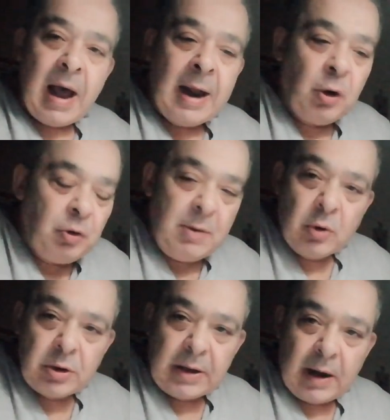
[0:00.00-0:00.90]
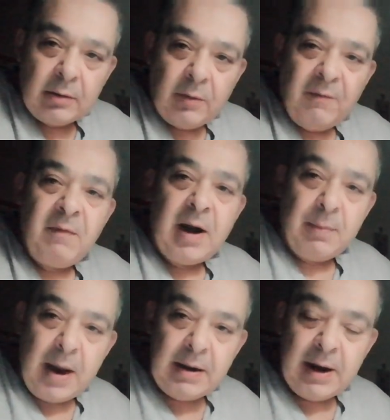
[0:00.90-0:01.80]
Hanno dimostrato
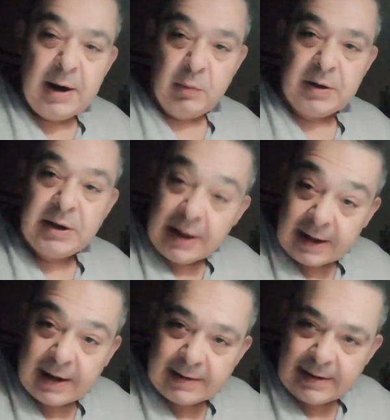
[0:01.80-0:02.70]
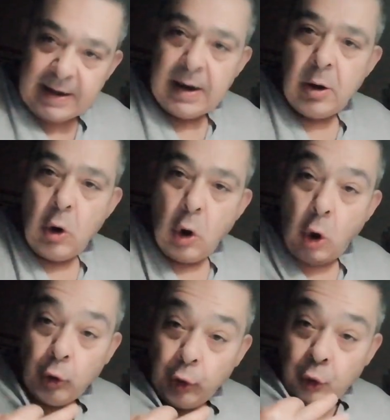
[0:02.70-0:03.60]
veramente che questi ragazzi
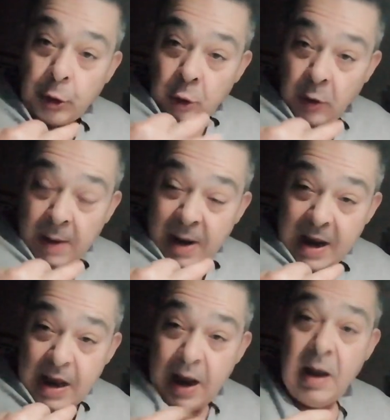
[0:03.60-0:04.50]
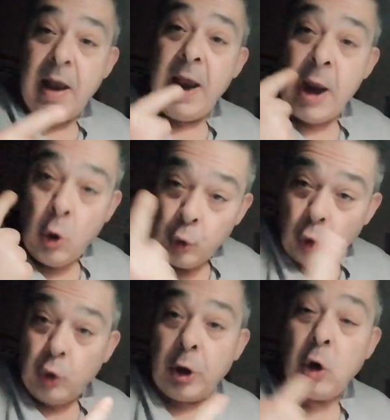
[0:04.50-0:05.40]
onorano la maglia e
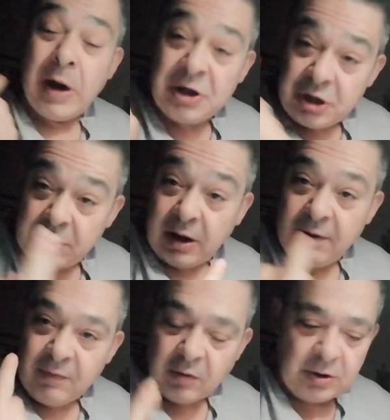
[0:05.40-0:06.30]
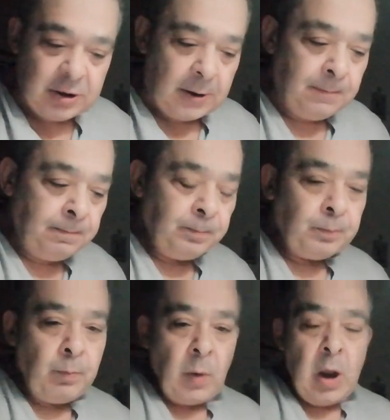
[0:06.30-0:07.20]
onorano la città di Foggia.
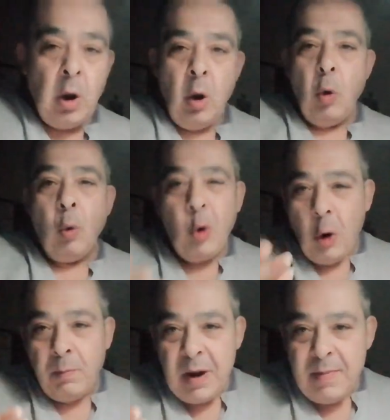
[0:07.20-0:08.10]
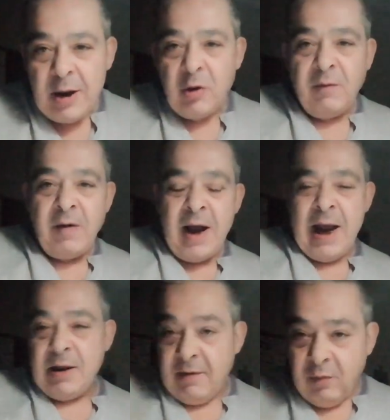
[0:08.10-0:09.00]
Un complimento va
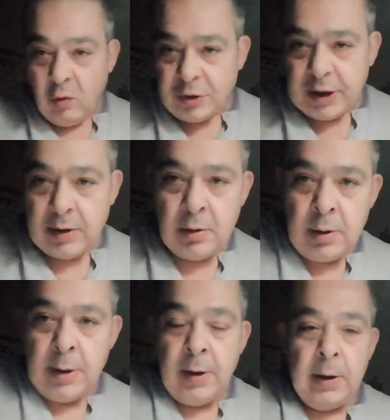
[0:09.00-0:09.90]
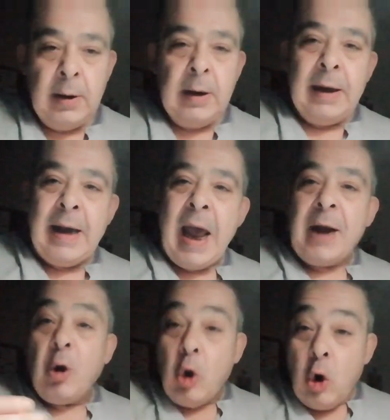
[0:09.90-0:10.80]
ai tifosi che
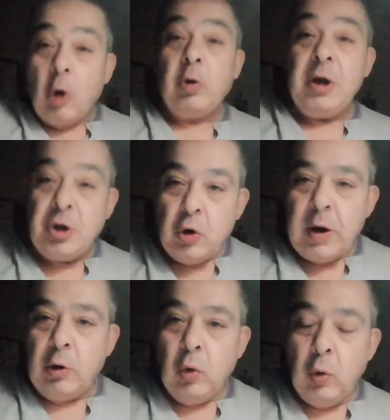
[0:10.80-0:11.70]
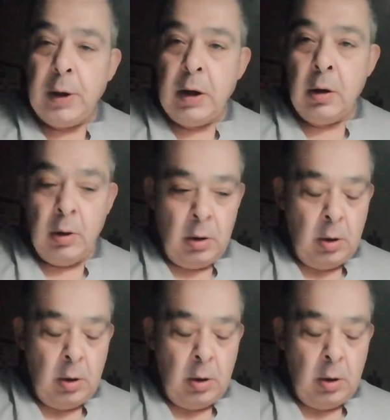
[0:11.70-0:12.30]
hanno accolto i giocatori